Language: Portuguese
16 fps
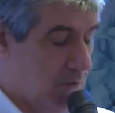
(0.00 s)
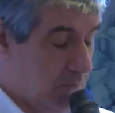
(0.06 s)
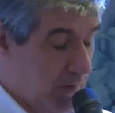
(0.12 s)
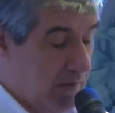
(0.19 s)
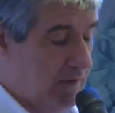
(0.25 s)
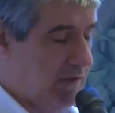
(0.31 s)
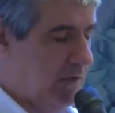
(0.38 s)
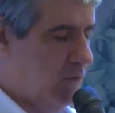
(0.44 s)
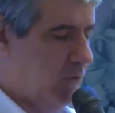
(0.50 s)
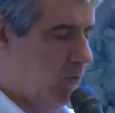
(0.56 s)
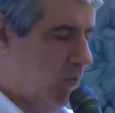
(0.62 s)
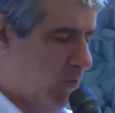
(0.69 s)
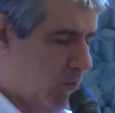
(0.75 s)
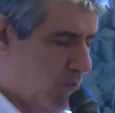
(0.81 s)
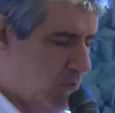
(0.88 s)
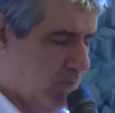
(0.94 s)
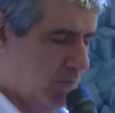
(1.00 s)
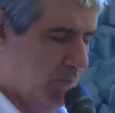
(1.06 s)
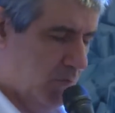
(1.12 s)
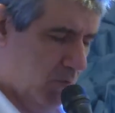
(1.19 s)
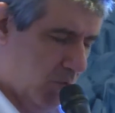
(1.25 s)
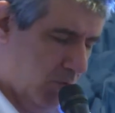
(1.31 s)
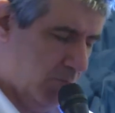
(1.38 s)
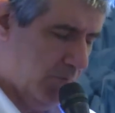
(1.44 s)
para que o corpo
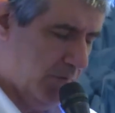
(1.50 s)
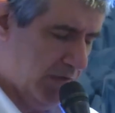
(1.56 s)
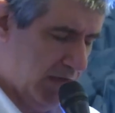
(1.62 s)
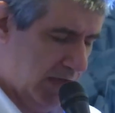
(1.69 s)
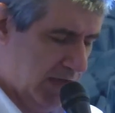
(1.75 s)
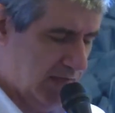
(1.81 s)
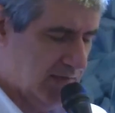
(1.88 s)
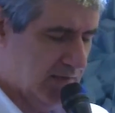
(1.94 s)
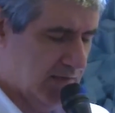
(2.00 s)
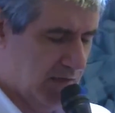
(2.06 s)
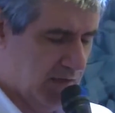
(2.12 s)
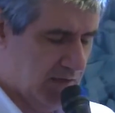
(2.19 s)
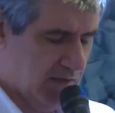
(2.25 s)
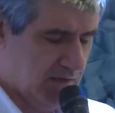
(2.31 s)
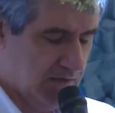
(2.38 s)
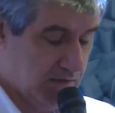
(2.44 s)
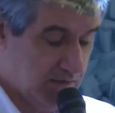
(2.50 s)
compreenda